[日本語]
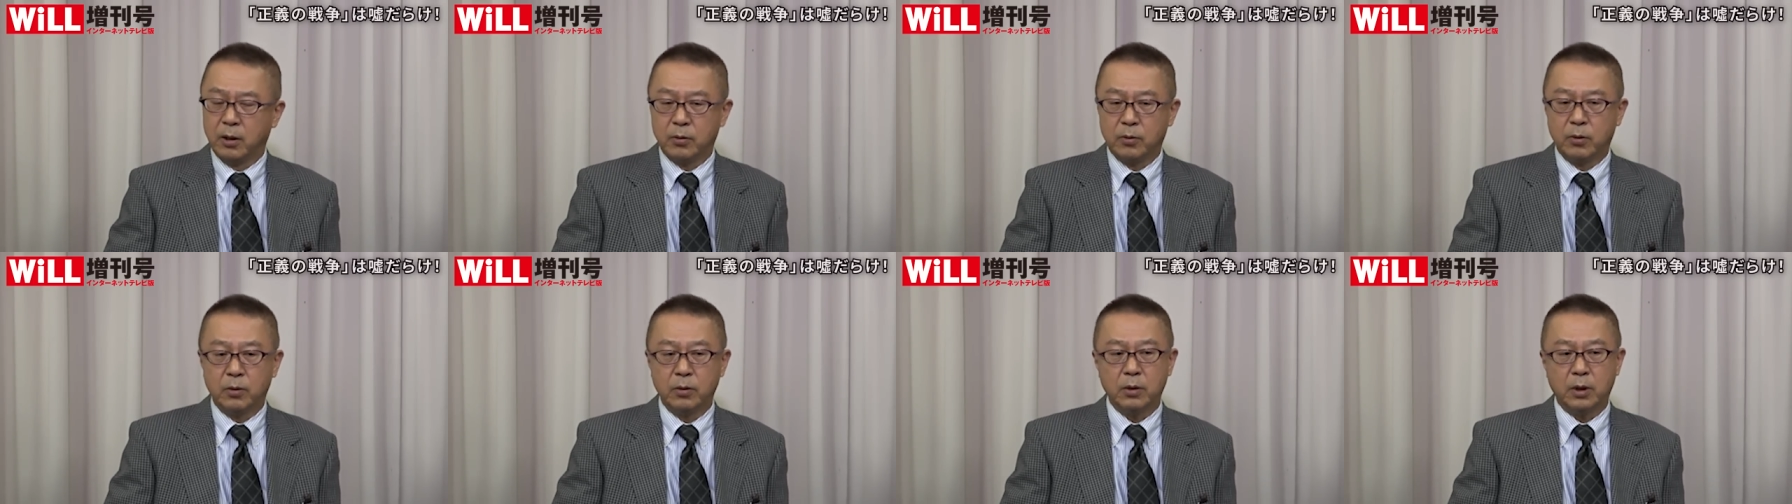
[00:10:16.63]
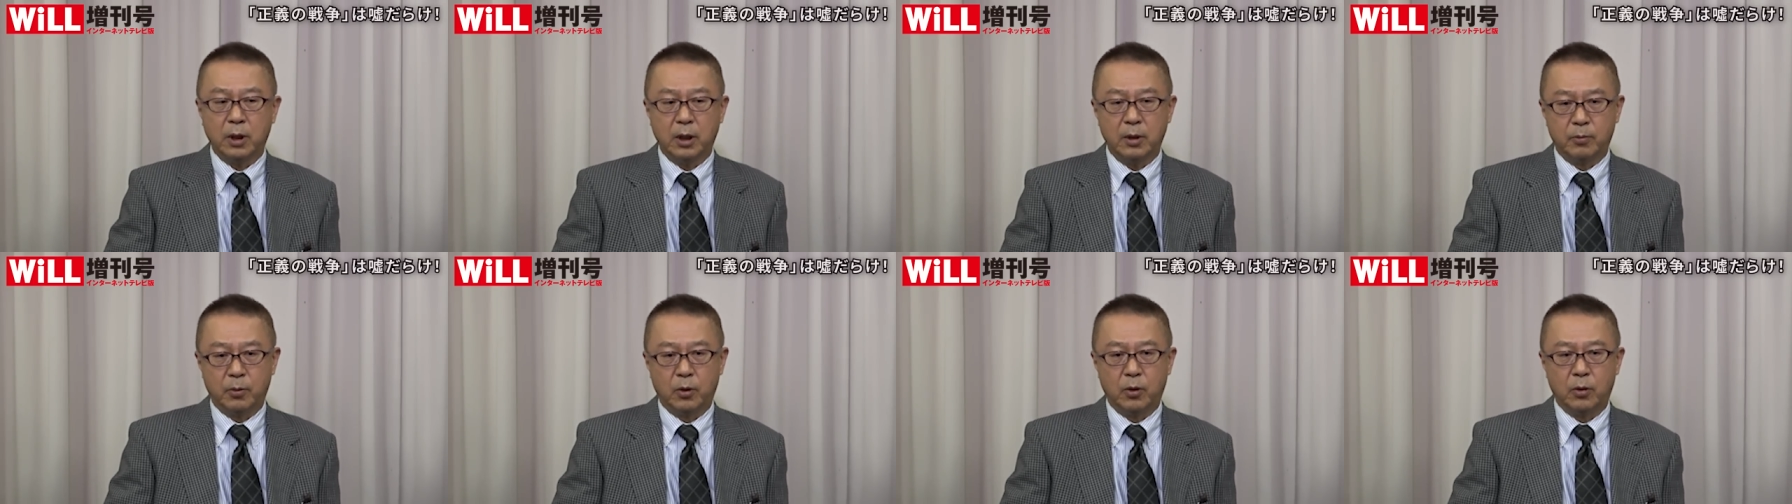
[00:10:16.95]
今
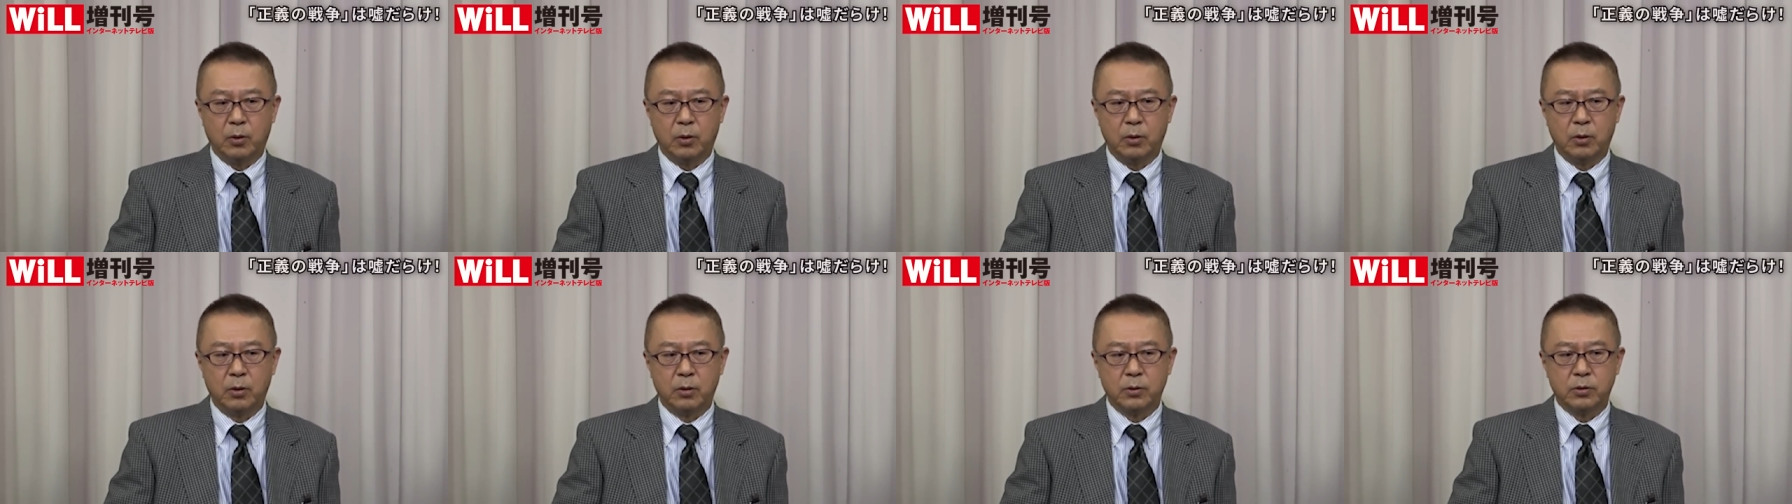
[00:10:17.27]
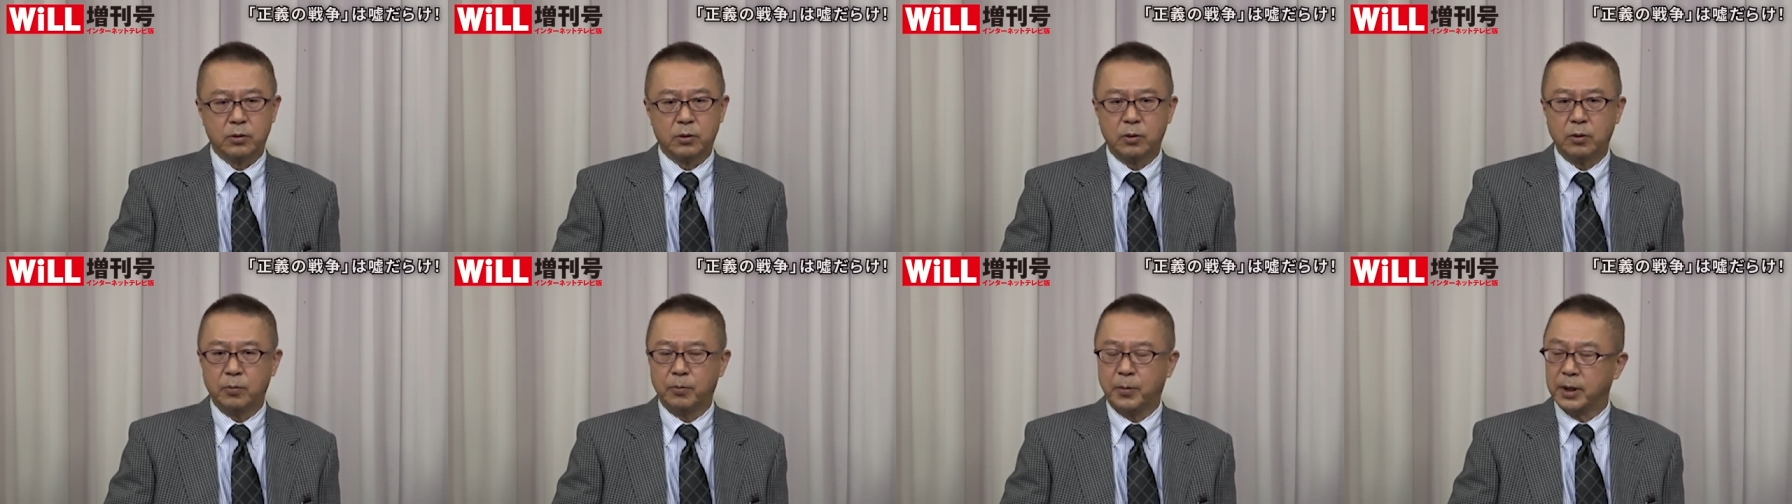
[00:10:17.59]
回も
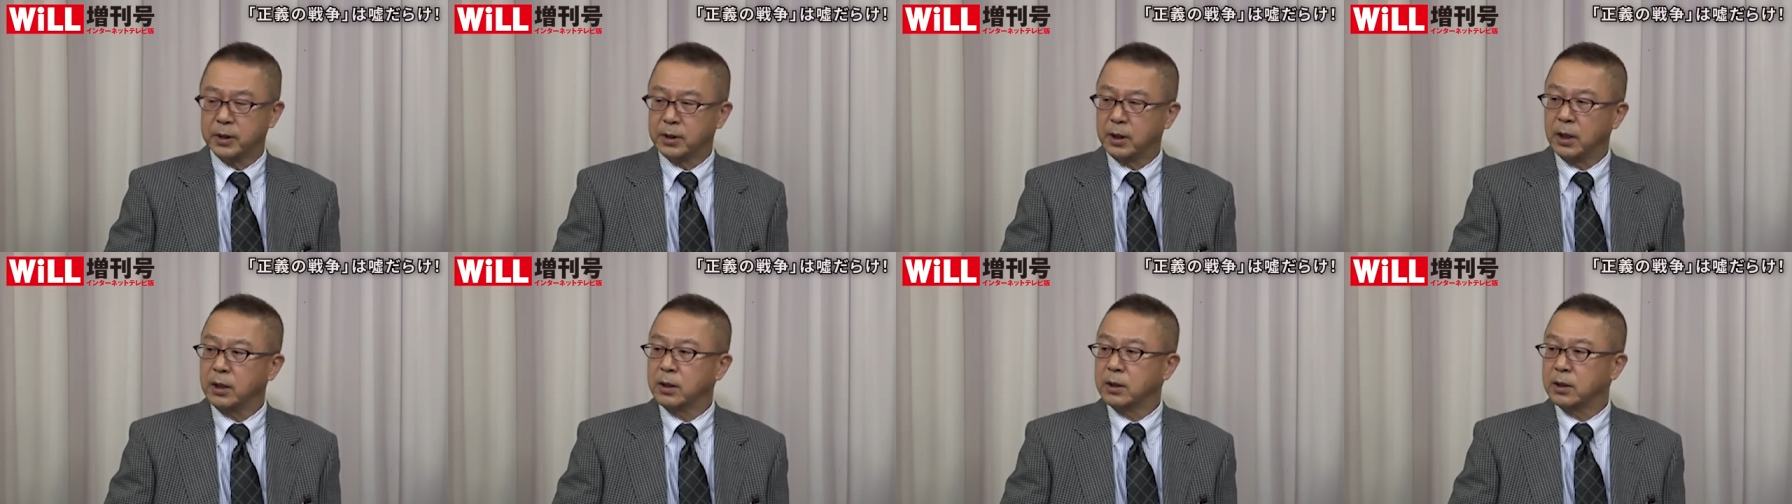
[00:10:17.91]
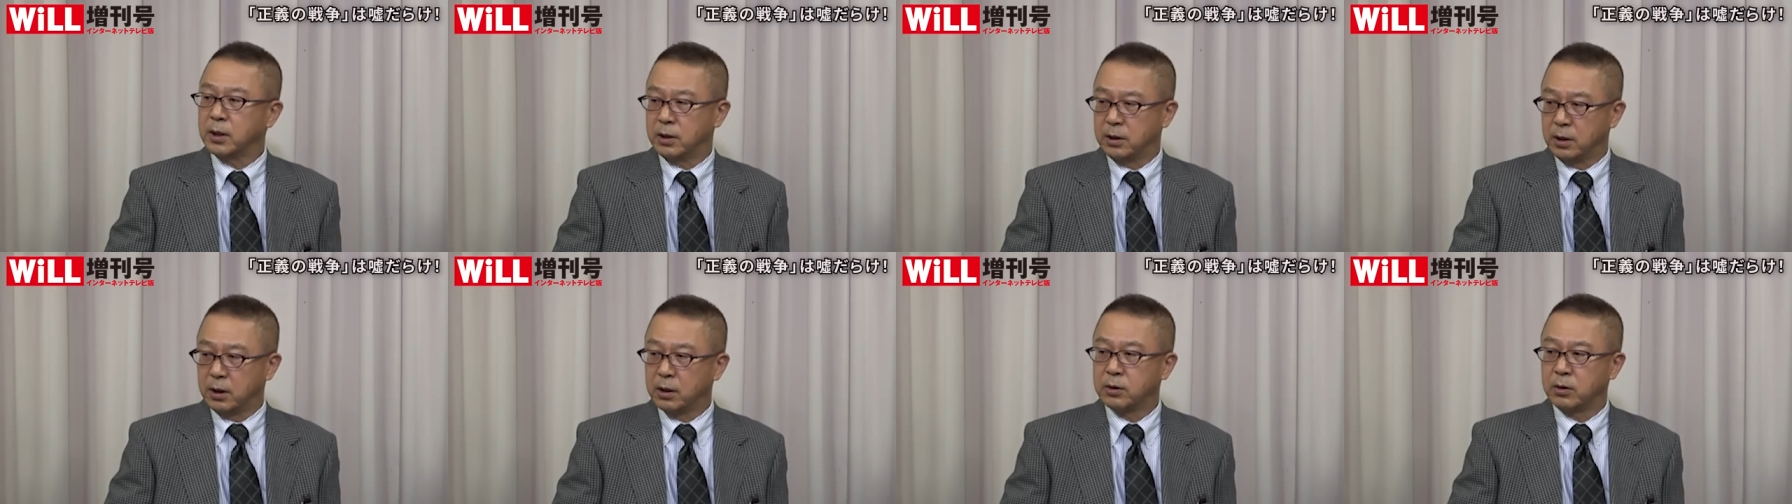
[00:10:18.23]
そのパターン
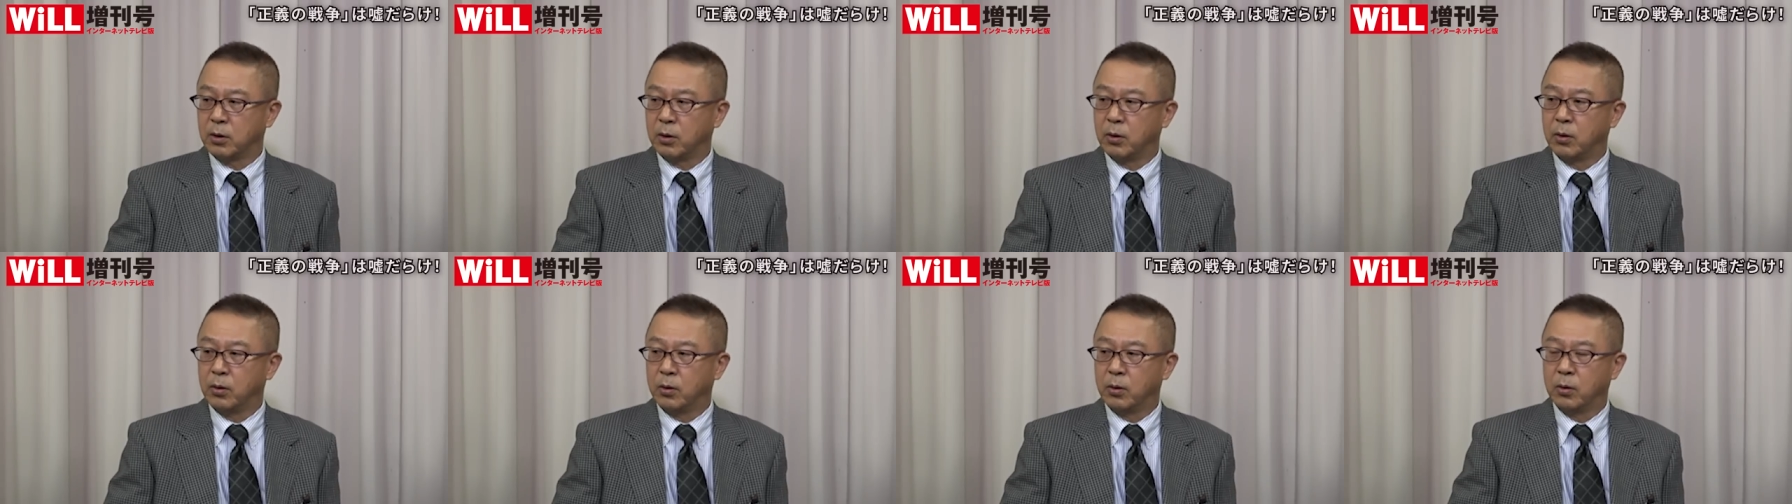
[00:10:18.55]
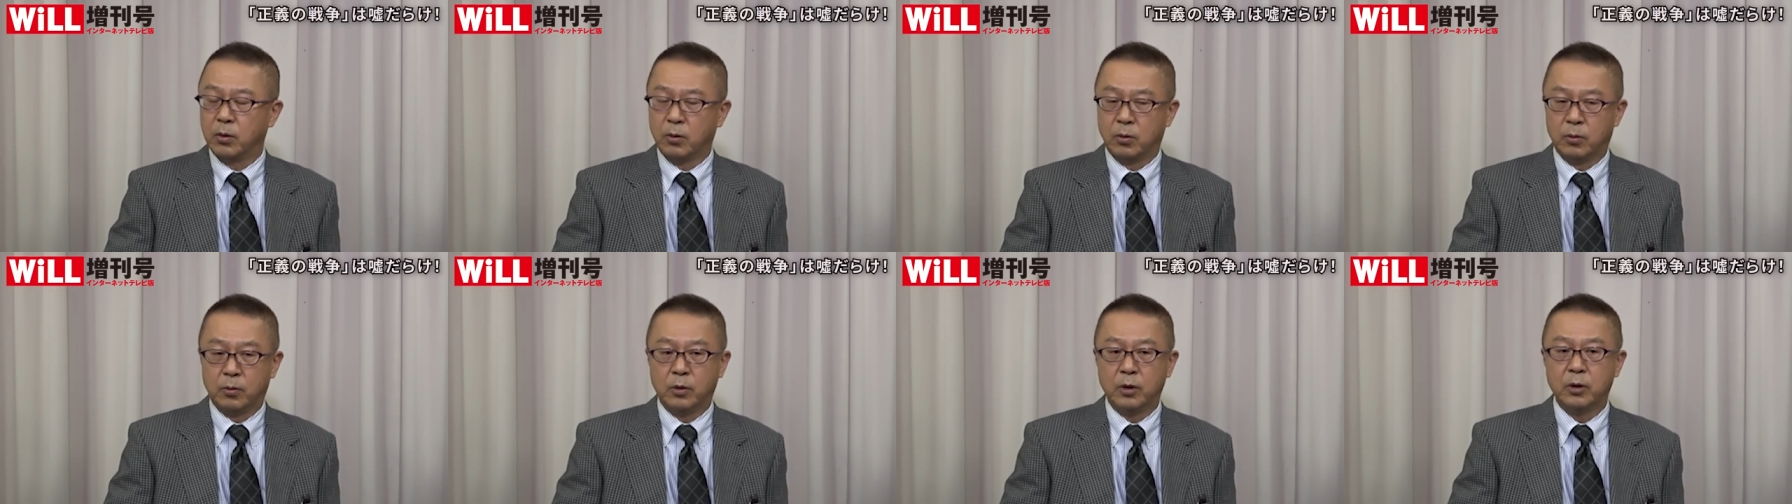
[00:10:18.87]
かなと
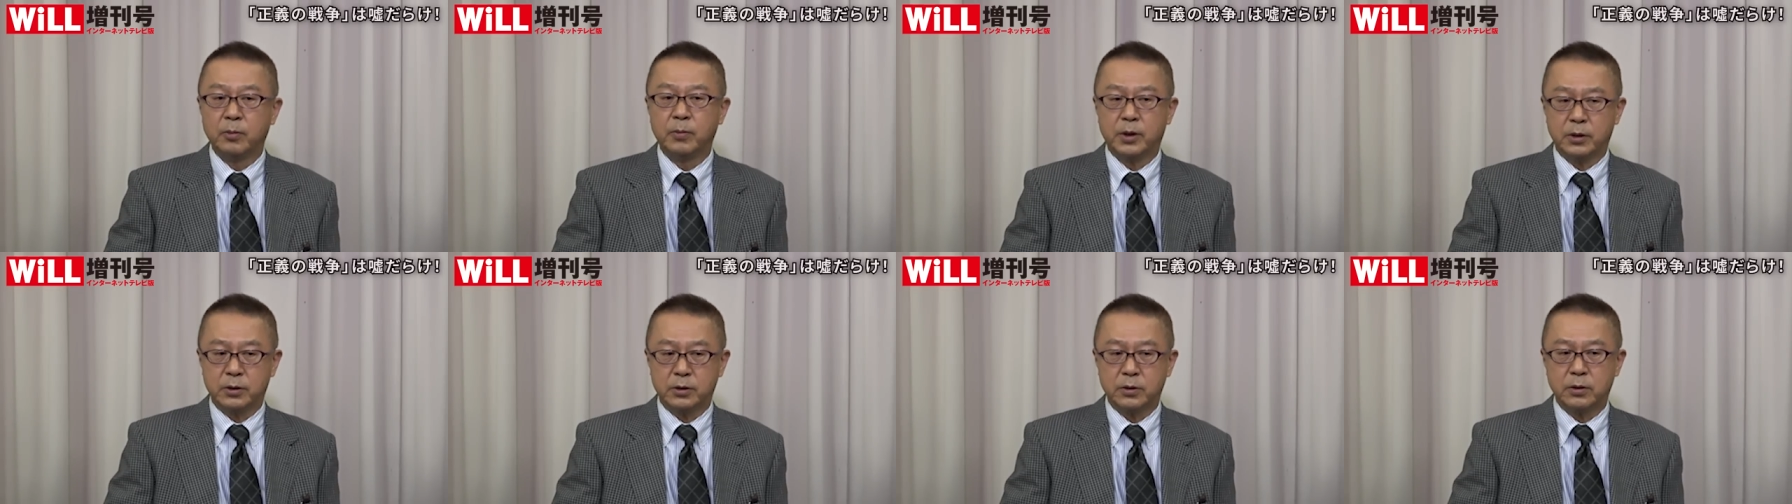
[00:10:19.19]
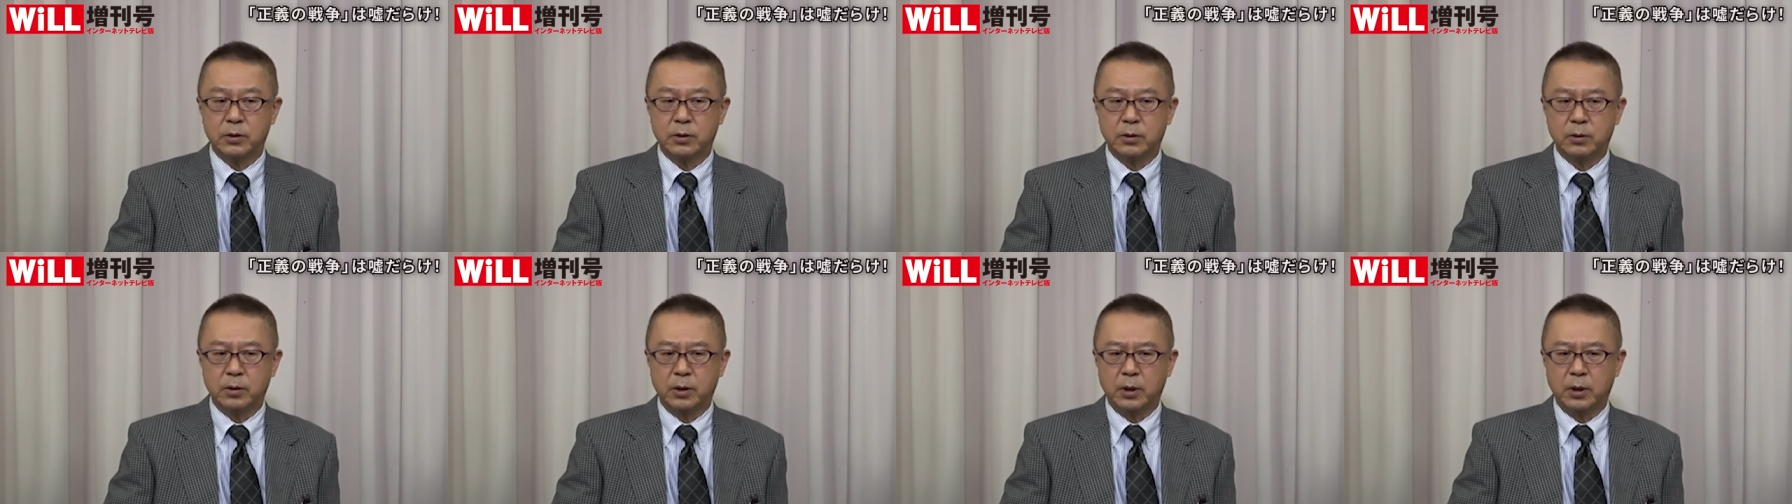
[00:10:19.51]
思います。